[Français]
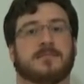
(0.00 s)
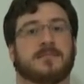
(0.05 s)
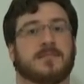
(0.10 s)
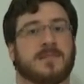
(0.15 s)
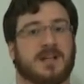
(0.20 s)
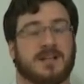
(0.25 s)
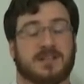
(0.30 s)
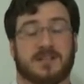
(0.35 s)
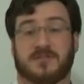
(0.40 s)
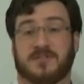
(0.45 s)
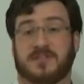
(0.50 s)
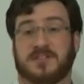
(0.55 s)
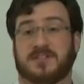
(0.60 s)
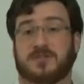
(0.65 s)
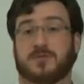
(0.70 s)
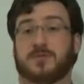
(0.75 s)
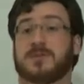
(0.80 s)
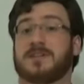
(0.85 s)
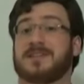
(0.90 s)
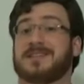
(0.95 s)
La
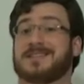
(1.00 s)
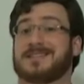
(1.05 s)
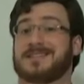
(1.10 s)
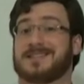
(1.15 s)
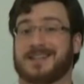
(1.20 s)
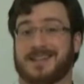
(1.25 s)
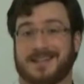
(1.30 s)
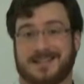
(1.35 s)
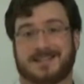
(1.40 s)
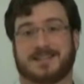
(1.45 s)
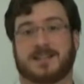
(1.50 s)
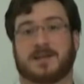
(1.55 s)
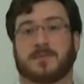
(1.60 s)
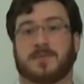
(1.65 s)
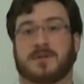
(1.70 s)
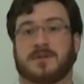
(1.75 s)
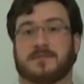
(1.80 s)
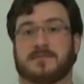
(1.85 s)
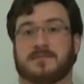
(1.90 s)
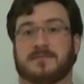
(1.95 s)
définition est très
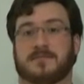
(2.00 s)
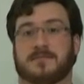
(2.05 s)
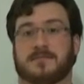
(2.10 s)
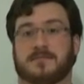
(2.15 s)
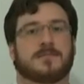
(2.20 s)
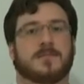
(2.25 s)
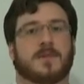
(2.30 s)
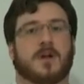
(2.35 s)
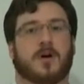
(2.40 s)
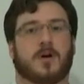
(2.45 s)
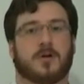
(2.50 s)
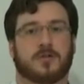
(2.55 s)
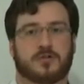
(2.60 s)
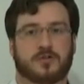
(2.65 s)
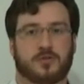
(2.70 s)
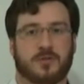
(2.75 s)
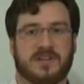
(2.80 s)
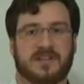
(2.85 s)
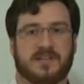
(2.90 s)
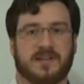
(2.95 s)
simple.
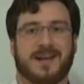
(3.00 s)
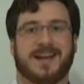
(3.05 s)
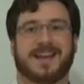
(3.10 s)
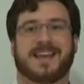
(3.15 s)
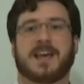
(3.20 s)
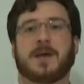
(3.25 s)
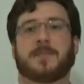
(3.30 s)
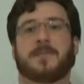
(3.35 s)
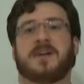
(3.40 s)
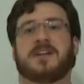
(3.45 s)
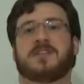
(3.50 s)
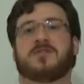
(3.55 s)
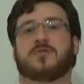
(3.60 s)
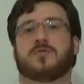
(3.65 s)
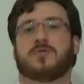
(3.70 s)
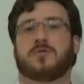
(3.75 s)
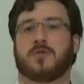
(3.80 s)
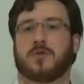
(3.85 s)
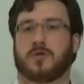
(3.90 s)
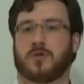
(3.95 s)
Ensuite,
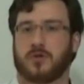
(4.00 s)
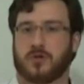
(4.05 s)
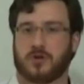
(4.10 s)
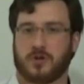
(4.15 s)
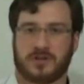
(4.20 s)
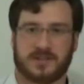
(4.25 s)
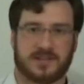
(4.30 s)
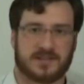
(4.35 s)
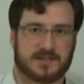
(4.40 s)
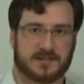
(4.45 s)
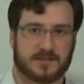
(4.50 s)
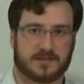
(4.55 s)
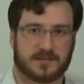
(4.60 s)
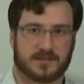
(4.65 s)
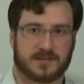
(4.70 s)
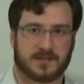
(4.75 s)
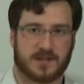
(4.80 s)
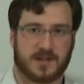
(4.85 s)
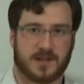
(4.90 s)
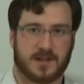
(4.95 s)
qu'appelle-t-on
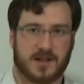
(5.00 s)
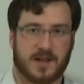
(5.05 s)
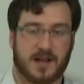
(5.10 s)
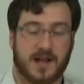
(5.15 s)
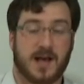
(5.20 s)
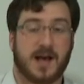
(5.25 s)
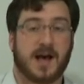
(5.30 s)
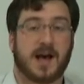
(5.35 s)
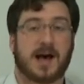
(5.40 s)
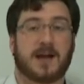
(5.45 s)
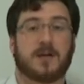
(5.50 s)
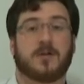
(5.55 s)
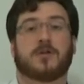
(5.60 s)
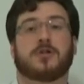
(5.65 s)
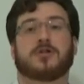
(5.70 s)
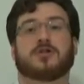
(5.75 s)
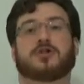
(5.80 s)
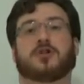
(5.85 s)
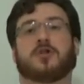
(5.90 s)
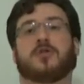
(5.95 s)
reconnaissance
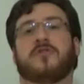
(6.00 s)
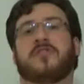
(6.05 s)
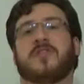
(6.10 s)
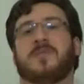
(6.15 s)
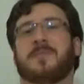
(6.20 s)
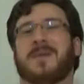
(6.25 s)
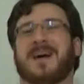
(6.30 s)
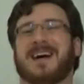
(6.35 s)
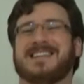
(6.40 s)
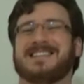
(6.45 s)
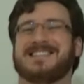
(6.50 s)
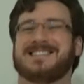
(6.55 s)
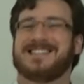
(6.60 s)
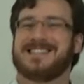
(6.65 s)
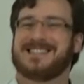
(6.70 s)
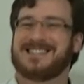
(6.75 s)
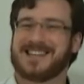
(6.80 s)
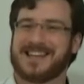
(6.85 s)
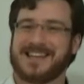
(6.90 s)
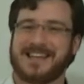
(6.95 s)
Alors, je ne vais pas
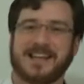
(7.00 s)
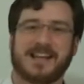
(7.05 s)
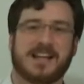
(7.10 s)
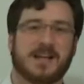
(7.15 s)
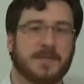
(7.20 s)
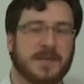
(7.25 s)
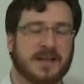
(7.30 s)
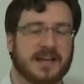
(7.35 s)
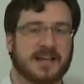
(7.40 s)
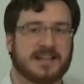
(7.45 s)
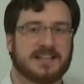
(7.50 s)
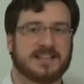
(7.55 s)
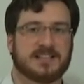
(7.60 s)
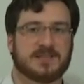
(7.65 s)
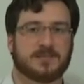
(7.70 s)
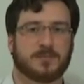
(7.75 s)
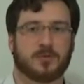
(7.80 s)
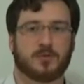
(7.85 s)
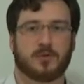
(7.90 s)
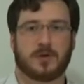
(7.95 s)
détailler les
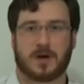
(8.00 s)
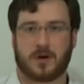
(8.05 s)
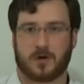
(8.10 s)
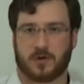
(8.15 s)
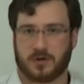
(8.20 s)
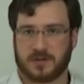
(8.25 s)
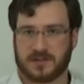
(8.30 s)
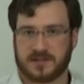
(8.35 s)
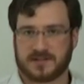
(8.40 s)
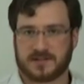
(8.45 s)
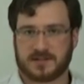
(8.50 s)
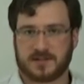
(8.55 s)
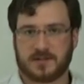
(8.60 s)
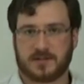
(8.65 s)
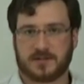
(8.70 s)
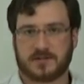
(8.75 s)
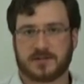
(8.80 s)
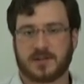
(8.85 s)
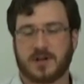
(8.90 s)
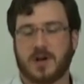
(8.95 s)
mécanismes de la
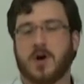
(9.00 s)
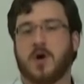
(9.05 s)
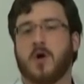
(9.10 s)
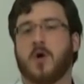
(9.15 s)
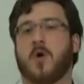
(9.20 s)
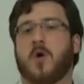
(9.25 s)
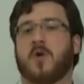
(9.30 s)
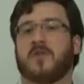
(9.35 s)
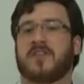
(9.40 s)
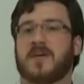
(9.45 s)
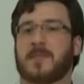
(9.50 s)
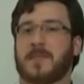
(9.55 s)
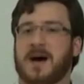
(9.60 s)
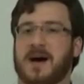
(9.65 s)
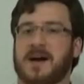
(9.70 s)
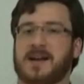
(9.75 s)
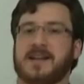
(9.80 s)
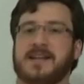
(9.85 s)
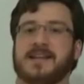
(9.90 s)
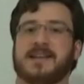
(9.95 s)
reconnaissance, on va
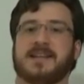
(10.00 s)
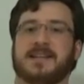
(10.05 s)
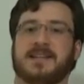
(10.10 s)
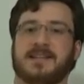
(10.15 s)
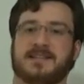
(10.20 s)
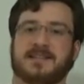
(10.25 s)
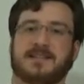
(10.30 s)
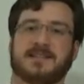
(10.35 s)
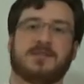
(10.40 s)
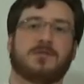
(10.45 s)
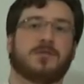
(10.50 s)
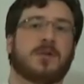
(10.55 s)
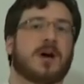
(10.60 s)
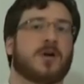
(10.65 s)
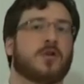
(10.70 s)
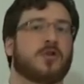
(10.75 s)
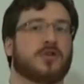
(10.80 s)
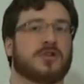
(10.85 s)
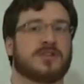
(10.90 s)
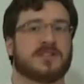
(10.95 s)
parler ici de la
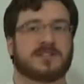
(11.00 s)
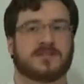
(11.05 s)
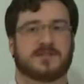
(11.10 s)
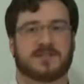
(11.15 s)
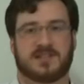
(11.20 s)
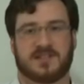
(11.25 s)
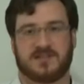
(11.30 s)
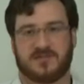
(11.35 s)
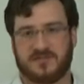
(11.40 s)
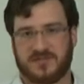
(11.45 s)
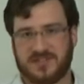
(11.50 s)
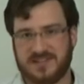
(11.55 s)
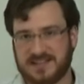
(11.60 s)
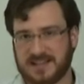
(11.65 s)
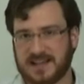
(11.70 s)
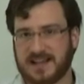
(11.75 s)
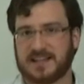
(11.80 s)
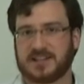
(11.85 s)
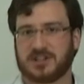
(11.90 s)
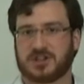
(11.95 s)
reconnaissance des
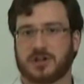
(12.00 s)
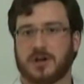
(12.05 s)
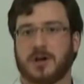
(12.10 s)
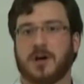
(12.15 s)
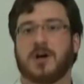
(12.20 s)
visages